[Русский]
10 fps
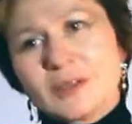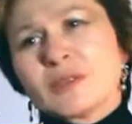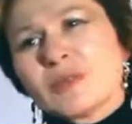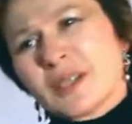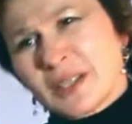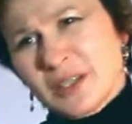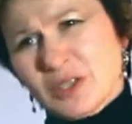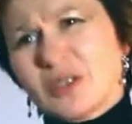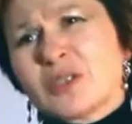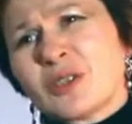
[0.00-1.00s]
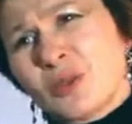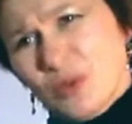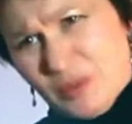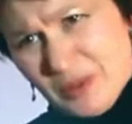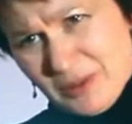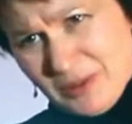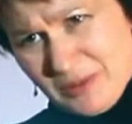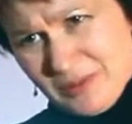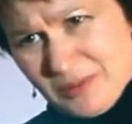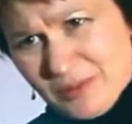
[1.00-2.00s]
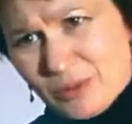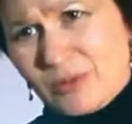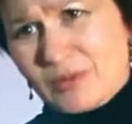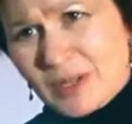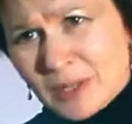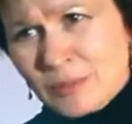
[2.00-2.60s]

Стихи свои, конечно же, любит. Ну,